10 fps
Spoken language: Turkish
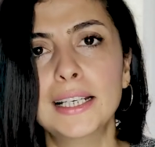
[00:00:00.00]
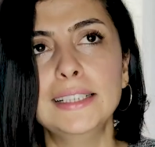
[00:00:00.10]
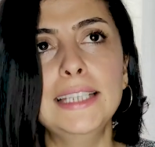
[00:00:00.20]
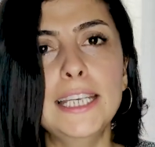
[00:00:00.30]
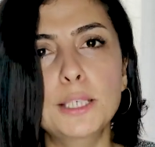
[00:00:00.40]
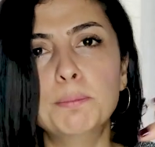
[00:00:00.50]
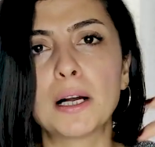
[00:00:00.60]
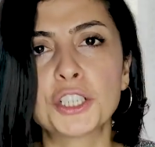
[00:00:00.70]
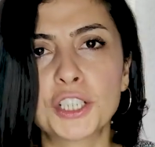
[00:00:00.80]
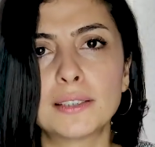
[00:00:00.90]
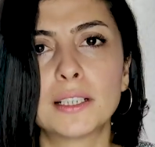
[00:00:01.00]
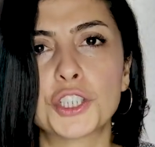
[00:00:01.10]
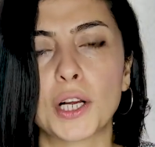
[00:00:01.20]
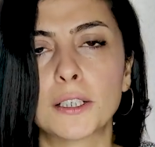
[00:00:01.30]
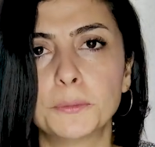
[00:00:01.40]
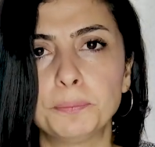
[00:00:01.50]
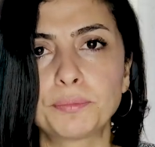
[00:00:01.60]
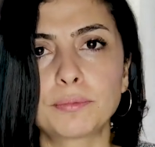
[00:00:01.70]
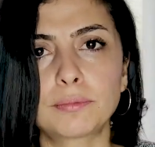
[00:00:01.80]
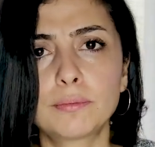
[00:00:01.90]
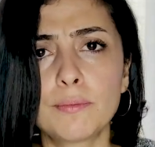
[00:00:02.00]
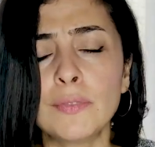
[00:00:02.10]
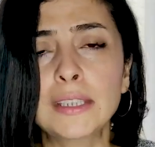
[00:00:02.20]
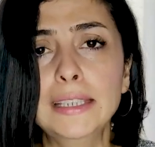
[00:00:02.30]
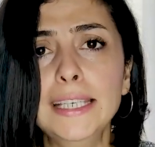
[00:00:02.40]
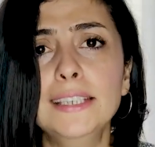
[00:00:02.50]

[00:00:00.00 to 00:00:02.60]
Neyi başlatacak, neyi